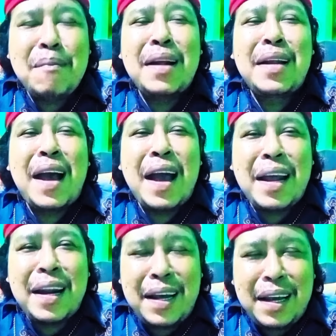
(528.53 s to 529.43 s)

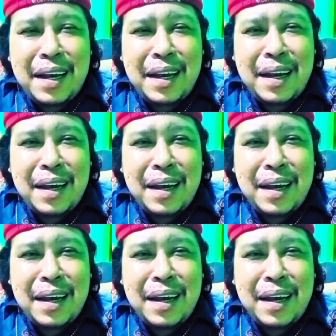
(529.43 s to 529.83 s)
matahari